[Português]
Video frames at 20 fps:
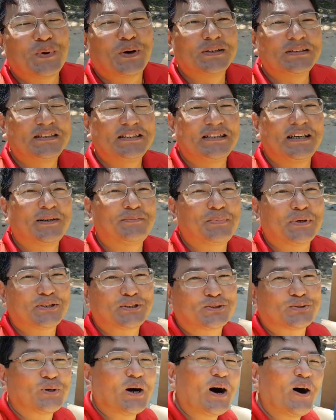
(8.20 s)
Bom dia
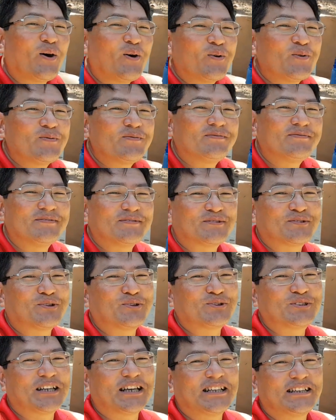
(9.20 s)
pessoal,
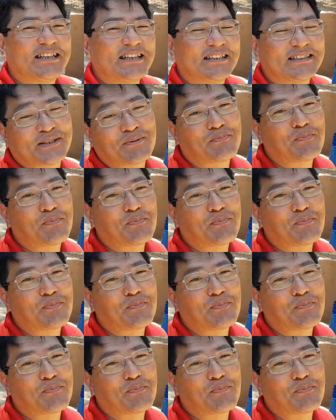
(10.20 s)
com certeza.